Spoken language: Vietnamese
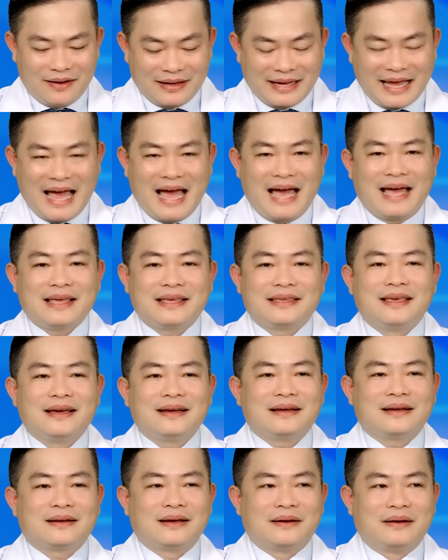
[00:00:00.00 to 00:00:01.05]
cả chất
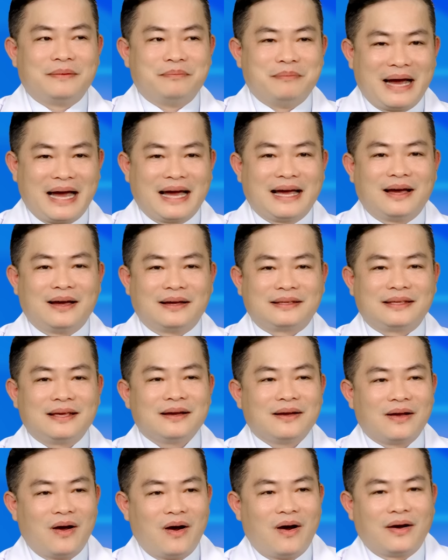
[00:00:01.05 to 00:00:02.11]
mặn,
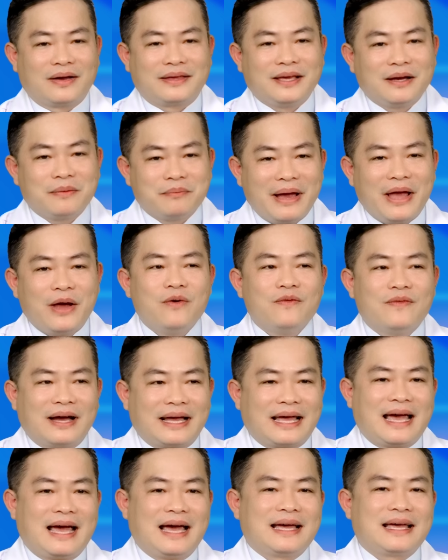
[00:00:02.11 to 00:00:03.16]
chất ngọt, chất béo và
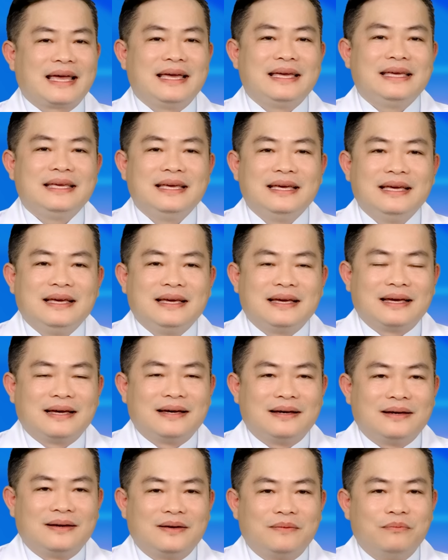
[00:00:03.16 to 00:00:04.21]
cả cái
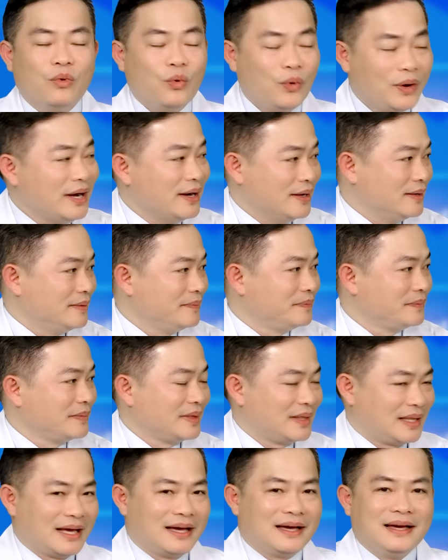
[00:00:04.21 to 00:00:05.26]
muối nữa.
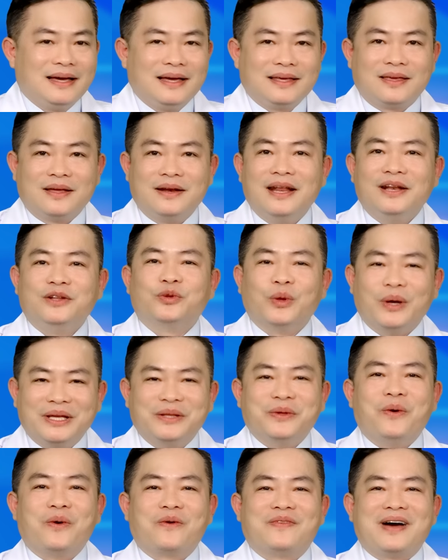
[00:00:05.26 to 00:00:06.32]
Cho nên tùy
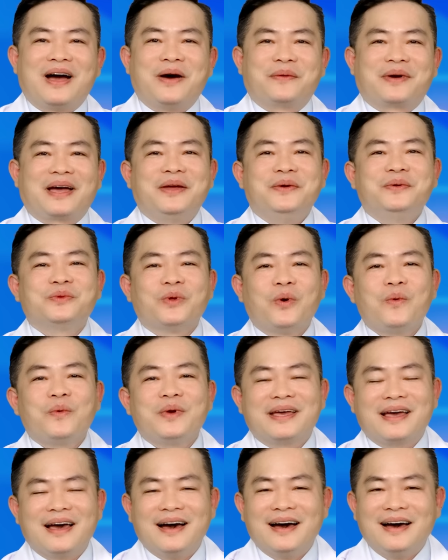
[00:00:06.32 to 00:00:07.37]
thuộc vào cái yếu tố
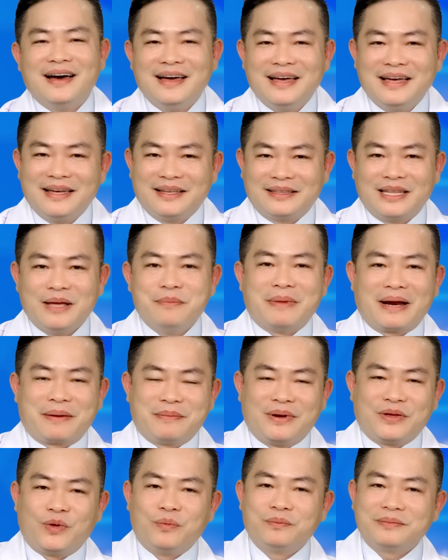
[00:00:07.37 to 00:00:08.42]
nguy cơ tim mạch
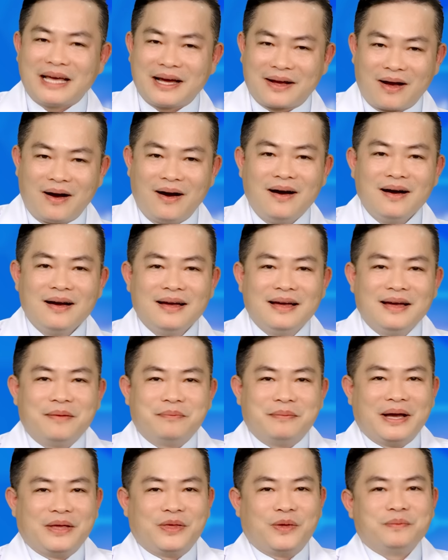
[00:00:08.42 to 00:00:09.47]
mà chúng ta có
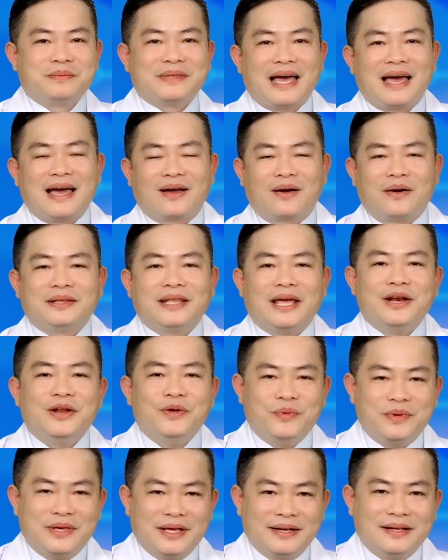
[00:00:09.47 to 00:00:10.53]
mà chúng ta có thể
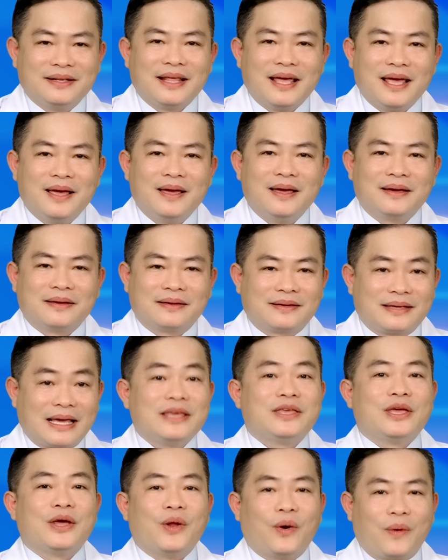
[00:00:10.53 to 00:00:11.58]
điều chỉnh theo
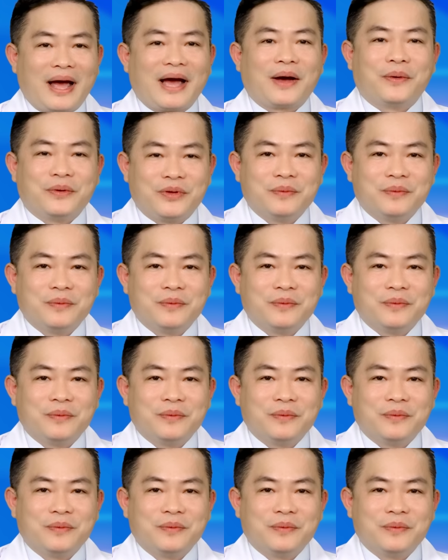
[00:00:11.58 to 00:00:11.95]
cái chế độ ăn của